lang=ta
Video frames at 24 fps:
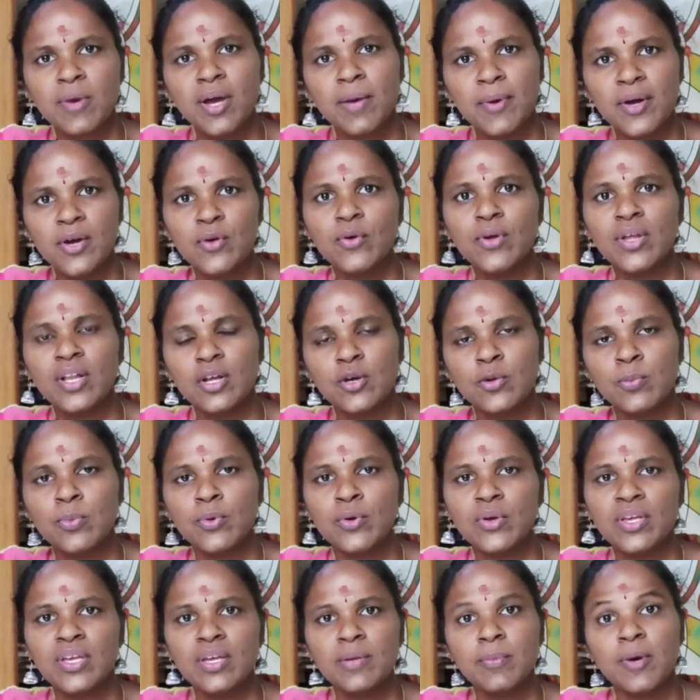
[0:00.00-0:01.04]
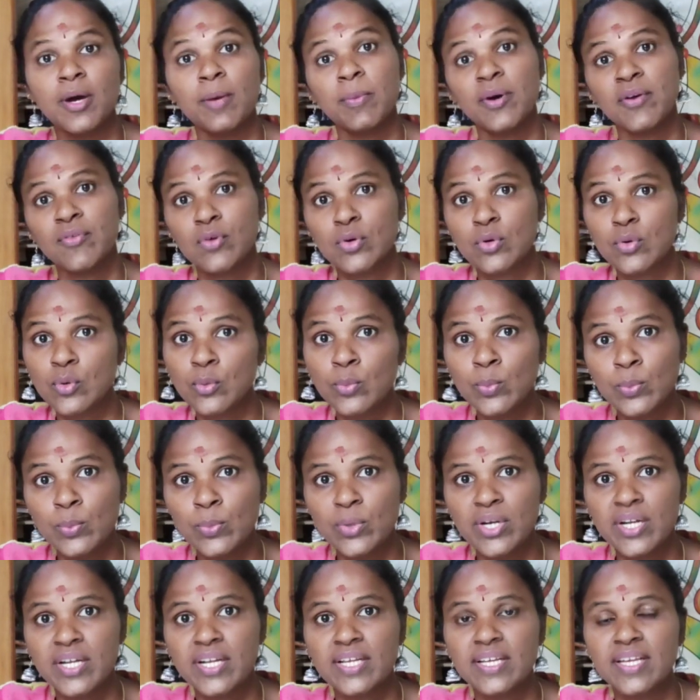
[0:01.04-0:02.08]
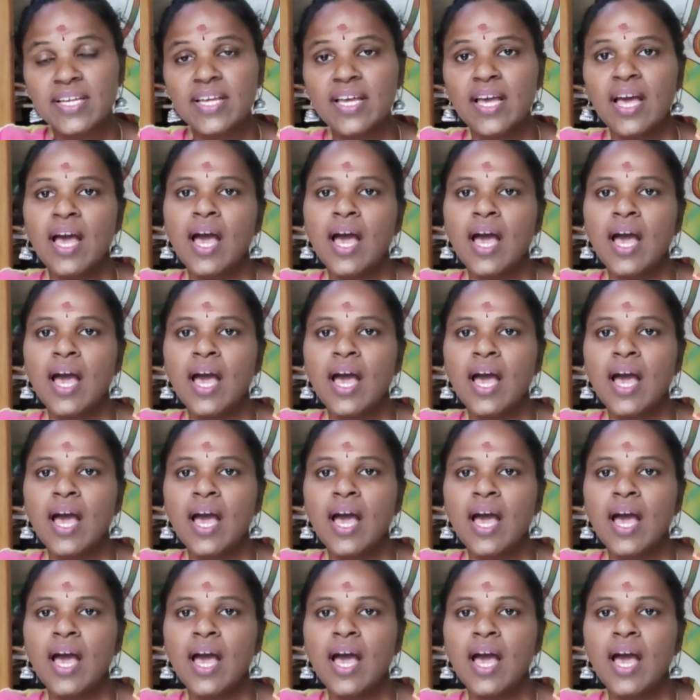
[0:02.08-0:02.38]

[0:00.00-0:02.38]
பாபா கோயிலுக்கு போய் பாபாவை கும்பிட்டு